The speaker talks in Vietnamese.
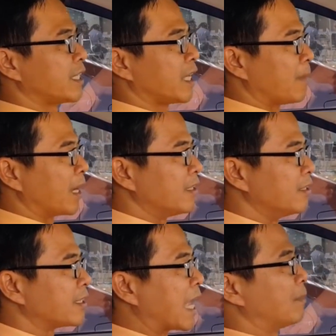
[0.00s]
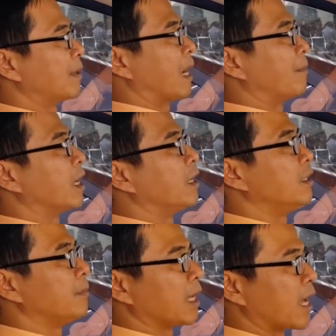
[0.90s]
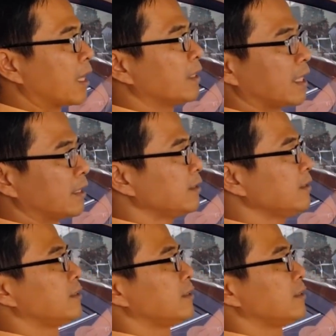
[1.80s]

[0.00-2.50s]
xe bạn vừa chạm là cảm nhận liền, bạn tránh tránh